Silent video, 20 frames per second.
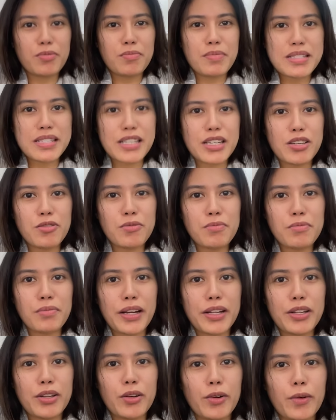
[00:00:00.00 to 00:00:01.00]
Basta yung
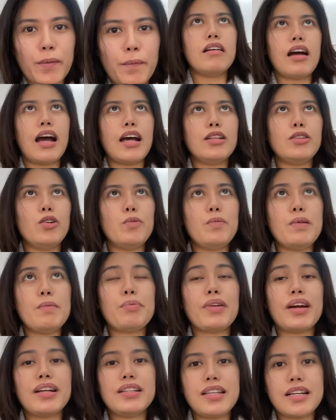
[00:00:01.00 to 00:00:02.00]
ano, Adobe
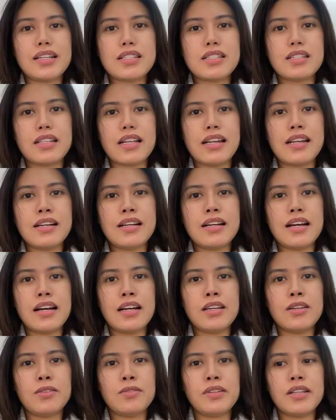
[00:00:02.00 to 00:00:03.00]
products
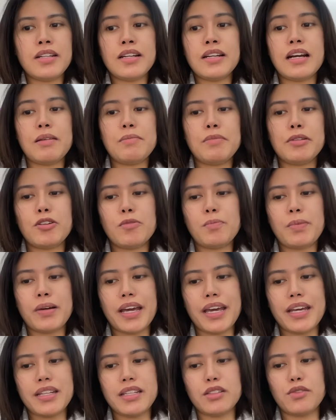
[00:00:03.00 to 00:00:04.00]
talaga yung ginagamit ko
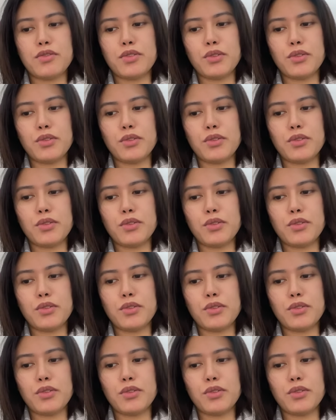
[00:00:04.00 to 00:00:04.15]
pang edit.